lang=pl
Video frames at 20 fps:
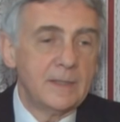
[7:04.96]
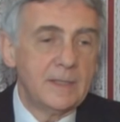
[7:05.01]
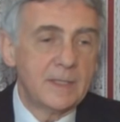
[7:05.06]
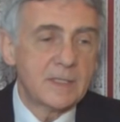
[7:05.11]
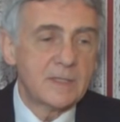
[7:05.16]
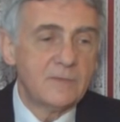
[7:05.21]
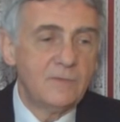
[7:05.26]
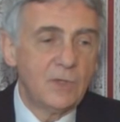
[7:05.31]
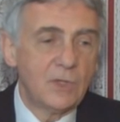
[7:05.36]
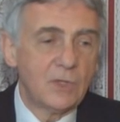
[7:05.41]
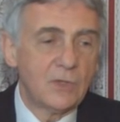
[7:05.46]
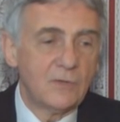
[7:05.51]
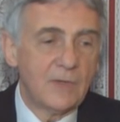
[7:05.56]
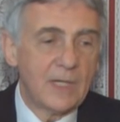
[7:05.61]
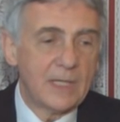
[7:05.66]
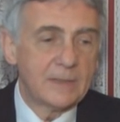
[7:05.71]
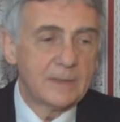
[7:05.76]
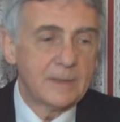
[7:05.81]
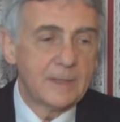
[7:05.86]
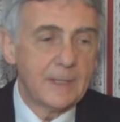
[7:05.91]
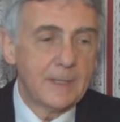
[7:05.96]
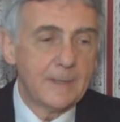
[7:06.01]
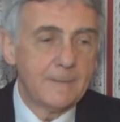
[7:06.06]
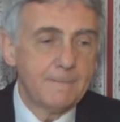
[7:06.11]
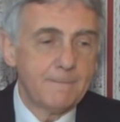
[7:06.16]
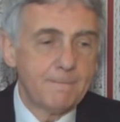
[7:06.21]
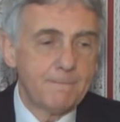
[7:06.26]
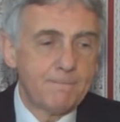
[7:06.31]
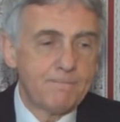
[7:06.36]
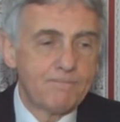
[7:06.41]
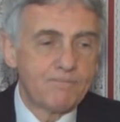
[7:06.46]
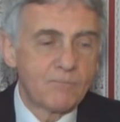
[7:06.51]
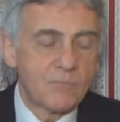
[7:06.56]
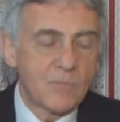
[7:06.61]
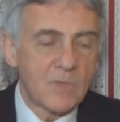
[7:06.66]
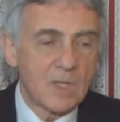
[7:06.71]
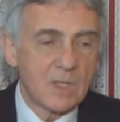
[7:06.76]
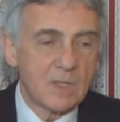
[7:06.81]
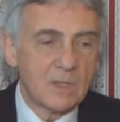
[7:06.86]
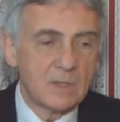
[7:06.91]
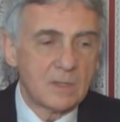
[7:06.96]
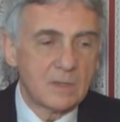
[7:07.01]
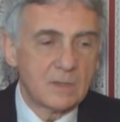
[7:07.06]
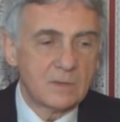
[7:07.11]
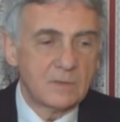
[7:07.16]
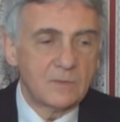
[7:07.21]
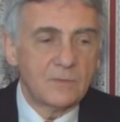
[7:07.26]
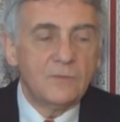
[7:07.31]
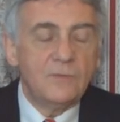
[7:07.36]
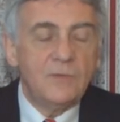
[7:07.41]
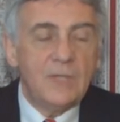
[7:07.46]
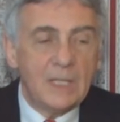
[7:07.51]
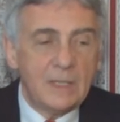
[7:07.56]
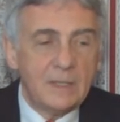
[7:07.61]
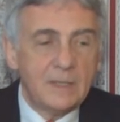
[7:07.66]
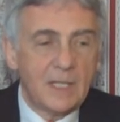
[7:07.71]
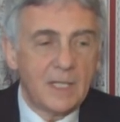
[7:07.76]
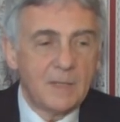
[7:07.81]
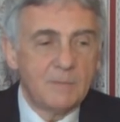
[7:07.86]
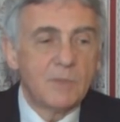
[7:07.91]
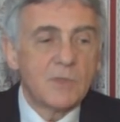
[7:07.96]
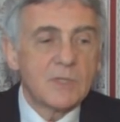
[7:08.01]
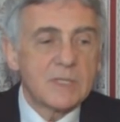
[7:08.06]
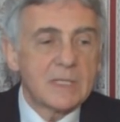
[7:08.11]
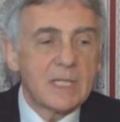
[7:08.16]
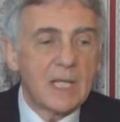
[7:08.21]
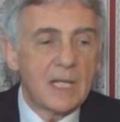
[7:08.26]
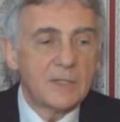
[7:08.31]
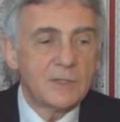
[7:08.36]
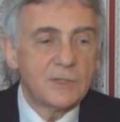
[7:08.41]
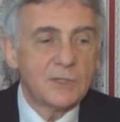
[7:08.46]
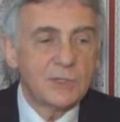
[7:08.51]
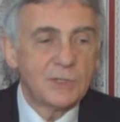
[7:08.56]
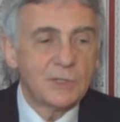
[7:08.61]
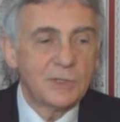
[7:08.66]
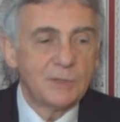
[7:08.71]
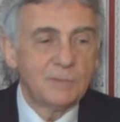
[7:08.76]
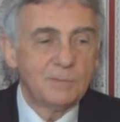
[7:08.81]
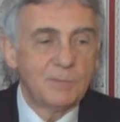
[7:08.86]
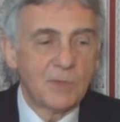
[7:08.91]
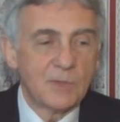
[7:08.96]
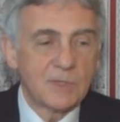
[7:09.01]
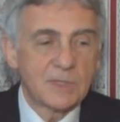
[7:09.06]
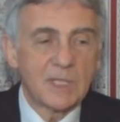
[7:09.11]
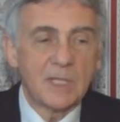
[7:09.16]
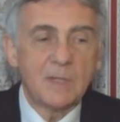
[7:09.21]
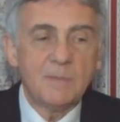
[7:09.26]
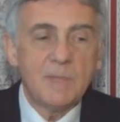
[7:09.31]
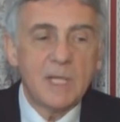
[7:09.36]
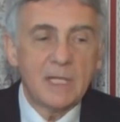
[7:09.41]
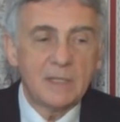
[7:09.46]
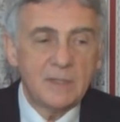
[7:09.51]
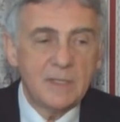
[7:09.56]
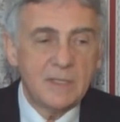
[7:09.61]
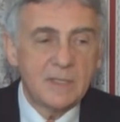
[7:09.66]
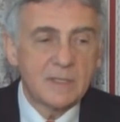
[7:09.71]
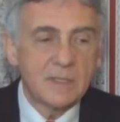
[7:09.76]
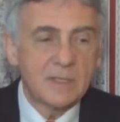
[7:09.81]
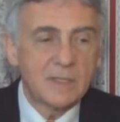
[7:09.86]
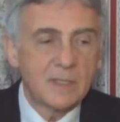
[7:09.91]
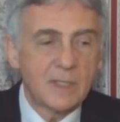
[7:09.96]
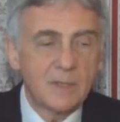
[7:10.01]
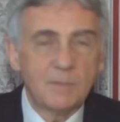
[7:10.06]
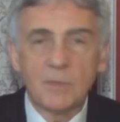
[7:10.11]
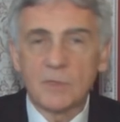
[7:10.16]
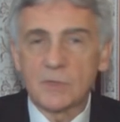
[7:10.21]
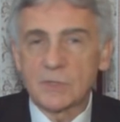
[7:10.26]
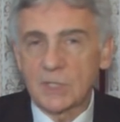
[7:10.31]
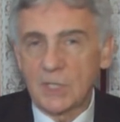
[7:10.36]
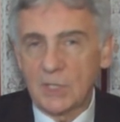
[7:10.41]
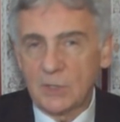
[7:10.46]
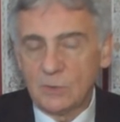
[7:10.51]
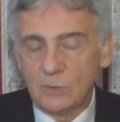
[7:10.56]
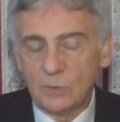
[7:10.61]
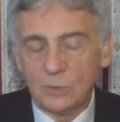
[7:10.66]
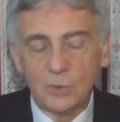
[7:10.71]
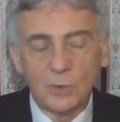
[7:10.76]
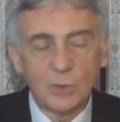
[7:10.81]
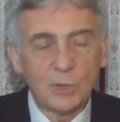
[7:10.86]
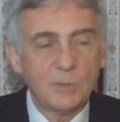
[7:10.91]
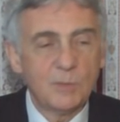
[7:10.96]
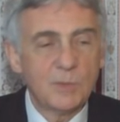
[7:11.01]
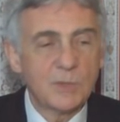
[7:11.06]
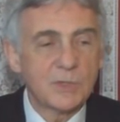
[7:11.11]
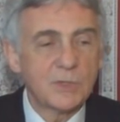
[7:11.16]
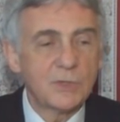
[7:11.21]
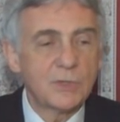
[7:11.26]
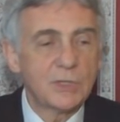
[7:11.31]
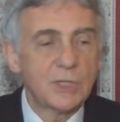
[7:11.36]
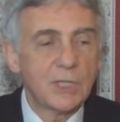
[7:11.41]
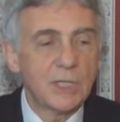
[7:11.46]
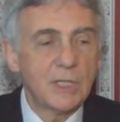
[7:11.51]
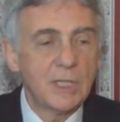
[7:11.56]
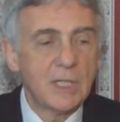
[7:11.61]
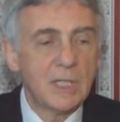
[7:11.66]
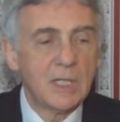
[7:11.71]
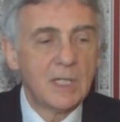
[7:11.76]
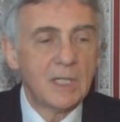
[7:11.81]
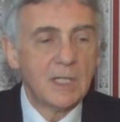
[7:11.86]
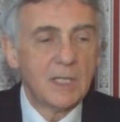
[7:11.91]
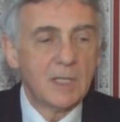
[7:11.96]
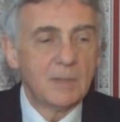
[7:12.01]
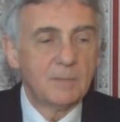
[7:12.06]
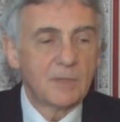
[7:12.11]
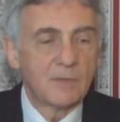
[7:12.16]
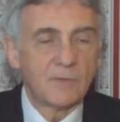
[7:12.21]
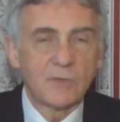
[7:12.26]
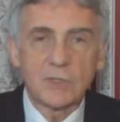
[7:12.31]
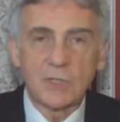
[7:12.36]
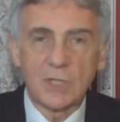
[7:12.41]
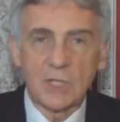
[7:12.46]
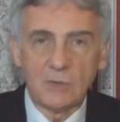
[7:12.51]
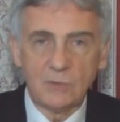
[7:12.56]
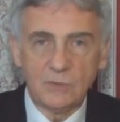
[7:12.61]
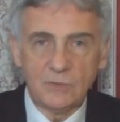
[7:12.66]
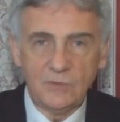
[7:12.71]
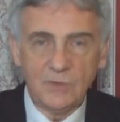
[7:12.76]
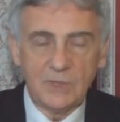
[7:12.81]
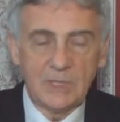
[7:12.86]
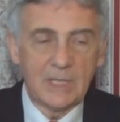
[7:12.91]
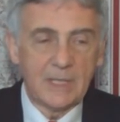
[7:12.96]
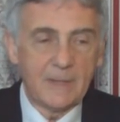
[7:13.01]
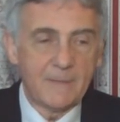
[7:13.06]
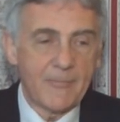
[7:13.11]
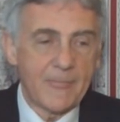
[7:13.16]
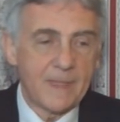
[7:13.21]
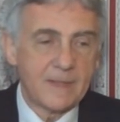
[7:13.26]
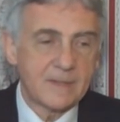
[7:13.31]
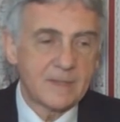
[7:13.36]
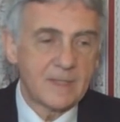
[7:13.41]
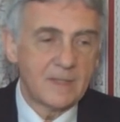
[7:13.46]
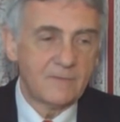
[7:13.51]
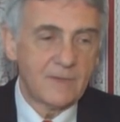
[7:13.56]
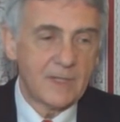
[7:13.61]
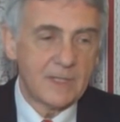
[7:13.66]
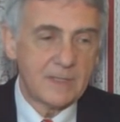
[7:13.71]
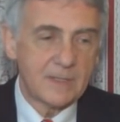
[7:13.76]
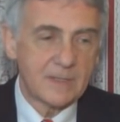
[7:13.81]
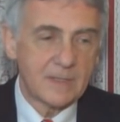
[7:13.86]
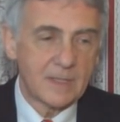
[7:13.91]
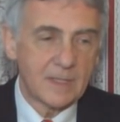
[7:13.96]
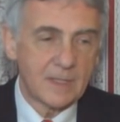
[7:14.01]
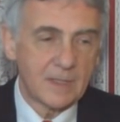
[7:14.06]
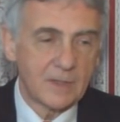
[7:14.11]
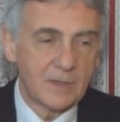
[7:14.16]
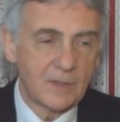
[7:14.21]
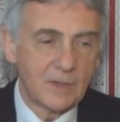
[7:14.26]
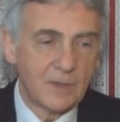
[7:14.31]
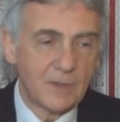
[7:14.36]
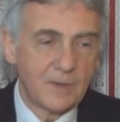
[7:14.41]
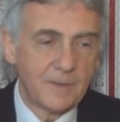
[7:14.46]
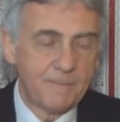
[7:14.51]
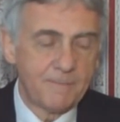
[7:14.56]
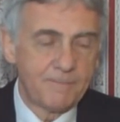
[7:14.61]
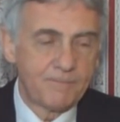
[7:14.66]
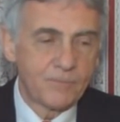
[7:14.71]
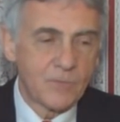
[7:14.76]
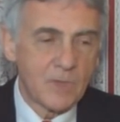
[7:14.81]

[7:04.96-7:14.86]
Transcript: jest wychowankiem wielkiej postaci polskiej pianistyki, polskiej kultury muzycznej, profesora Ludwika Stefańskiego